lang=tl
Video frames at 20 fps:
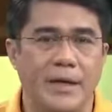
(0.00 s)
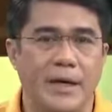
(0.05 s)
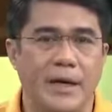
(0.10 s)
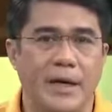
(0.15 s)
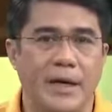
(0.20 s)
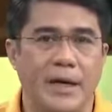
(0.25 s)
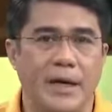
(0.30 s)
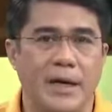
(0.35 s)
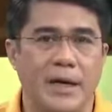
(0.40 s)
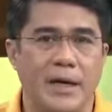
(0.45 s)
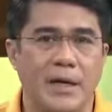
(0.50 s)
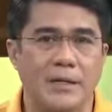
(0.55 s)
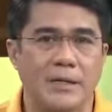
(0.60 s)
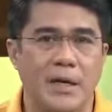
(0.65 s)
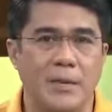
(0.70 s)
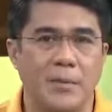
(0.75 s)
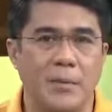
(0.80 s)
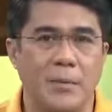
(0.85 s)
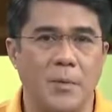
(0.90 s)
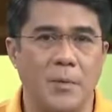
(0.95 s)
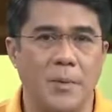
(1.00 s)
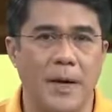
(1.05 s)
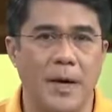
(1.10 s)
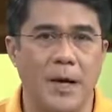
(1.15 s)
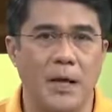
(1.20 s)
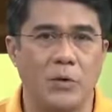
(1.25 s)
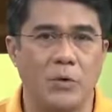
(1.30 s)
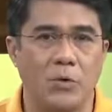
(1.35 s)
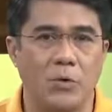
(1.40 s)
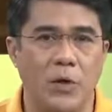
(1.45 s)
Uh, kasama po
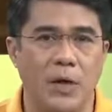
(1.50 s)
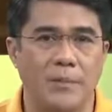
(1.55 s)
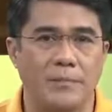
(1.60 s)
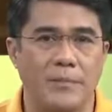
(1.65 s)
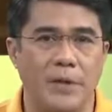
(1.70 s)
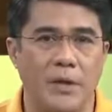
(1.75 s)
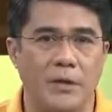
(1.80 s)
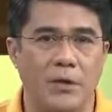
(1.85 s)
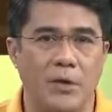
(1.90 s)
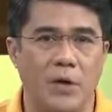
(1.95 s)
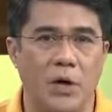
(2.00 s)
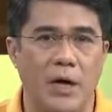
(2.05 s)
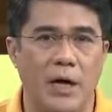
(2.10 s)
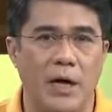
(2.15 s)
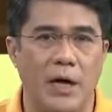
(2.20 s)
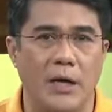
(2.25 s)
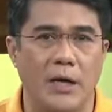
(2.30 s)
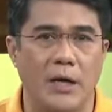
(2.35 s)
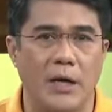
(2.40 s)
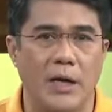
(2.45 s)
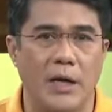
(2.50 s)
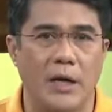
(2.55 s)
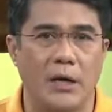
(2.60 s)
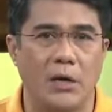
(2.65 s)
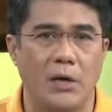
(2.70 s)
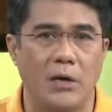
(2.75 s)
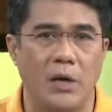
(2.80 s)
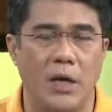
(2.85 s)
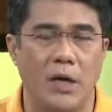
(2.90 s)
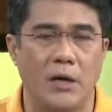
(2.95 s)
ba ang ulap dito ang
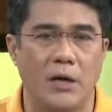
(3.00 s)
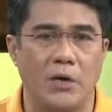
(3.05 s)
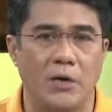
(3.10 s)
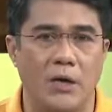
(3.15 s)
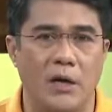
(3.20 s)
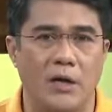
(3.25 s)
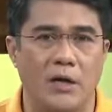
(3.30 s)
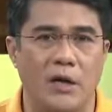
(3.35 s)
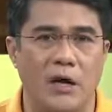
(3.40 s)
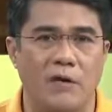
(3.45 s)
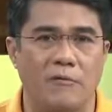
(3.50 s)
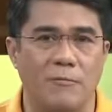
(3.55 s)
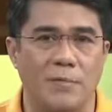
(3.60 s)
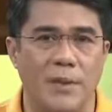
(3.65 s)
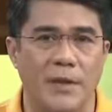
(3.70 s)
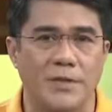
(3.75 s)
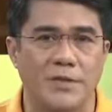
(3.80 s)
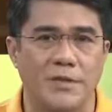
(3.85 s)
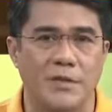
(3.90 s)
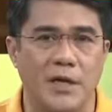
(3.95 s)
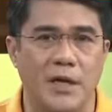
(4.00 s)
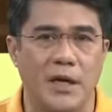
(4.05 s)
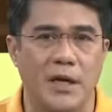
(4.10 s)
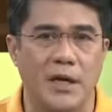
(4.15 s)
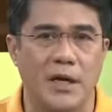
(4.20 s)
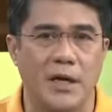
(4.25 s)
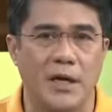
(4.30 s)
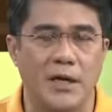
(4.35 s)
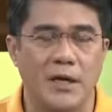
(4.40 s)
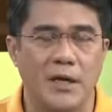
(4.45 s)
ilang uh, local governments
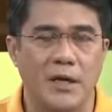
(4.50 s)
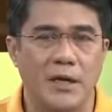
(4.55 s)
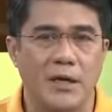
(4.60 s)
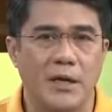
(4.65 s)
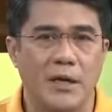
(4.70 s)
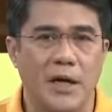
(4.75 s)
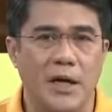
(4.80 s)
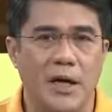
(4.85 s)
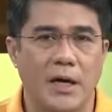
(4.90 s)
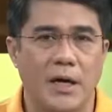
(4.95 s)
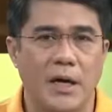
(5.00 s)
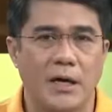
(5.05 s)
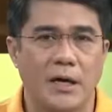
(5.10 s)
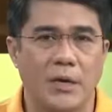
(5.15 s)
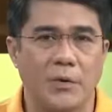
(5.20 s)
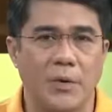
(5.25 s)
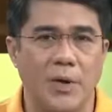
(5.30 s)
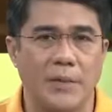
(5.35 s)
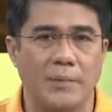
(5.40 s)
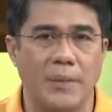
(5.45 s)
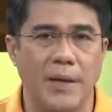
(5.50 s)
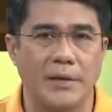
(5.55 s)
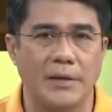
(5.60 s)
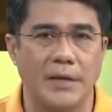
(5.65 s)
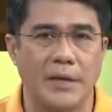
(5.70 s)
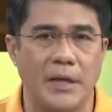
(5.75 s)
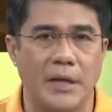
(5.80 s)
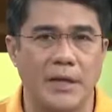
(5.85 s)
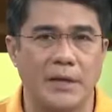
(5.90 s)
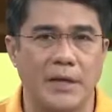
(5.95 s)
sa uh, gagawing
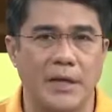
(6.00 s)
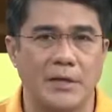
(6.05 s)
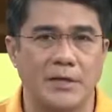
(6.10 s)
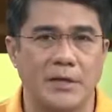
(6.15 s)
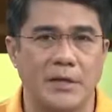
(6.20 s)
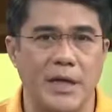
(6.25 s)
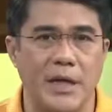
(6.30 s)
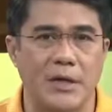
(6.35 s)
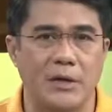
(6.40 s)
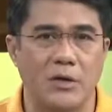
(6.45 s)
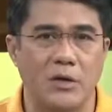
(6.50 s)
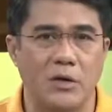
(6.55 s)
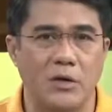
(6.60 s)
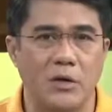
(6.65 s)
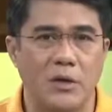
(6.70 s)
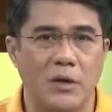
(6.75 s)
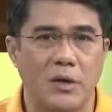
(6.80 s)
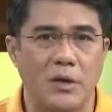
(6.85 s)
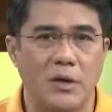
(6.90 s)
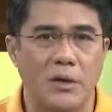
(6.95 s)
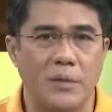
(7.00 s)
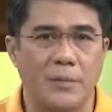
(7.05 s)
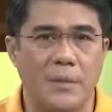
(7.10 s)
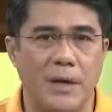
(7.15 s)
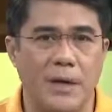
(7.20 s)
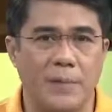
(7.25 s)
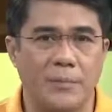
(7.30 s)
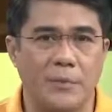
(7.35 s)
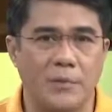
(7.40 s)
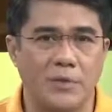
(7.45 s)
pagdinig ng Senado
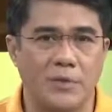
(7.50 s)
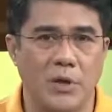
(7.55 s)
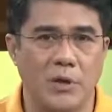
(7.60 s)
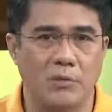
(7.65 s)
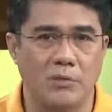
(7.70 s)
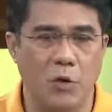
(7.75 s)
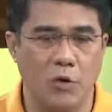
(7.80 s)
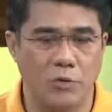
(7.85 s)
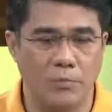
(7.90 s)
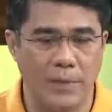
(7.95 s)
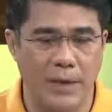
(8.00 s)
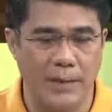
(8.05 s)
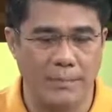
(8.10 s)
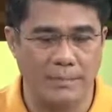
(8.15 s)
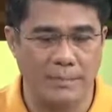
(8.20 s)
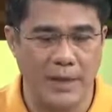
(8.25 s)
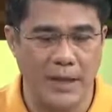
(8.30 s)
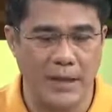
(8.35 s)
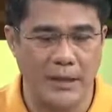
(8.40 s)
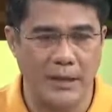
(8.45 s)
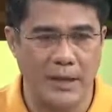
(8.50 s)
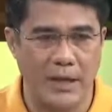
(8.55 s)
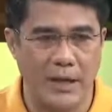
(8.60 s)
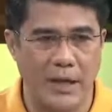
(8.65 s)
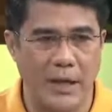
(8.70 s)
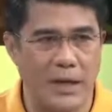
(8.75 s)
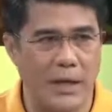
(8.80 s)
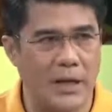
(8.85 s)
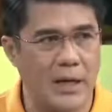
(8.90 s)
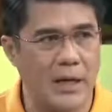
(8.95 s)
para po sa roadmap ng
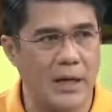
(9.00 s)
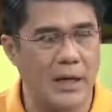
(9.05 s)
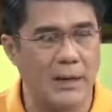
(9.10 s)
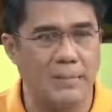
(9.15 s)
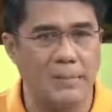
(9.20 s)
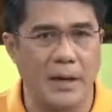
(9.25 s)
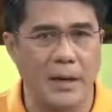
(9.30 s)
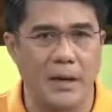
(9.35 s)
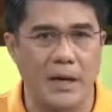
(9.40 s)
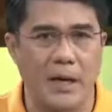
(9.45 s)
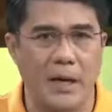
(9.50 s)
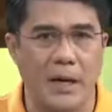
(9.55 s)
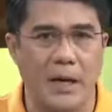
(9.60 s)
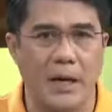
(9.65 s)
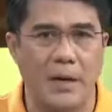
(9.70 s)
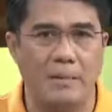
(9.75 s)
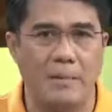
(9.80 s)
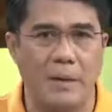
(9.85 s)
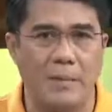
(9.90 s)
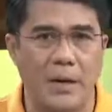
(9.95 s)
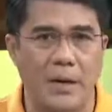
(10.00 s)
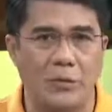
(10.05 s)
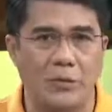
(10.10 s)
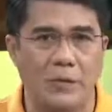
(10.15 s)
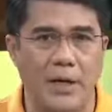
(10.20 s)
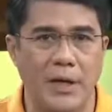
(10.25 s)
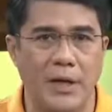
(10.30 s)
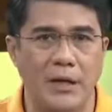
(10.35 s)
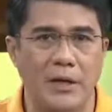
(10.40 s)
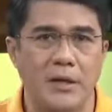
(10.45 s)
uh,
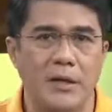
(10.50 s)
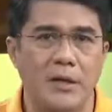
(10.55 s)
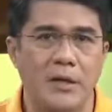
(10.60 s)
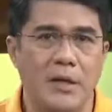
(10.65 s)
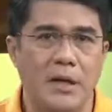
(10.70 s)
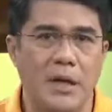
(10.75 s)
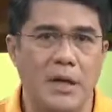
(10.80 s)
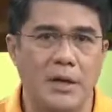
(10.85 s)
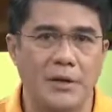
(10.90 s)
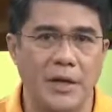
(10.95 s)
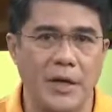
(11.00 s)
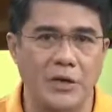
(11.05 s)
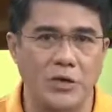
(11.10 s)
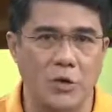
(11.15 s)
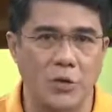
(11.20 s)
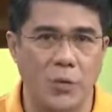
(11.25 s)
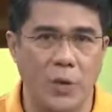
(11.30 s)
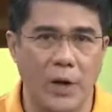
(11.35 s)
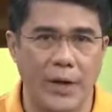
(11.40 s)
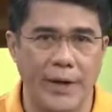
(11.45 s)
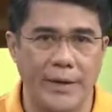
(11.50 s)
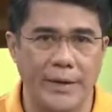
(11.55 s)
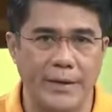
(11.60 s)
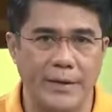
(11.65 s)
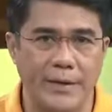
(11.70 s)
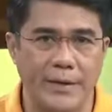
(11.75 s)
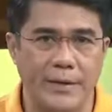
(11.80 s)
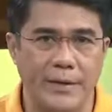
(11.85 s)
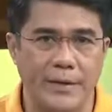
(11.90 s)
pagbabakuna uh, nationwide?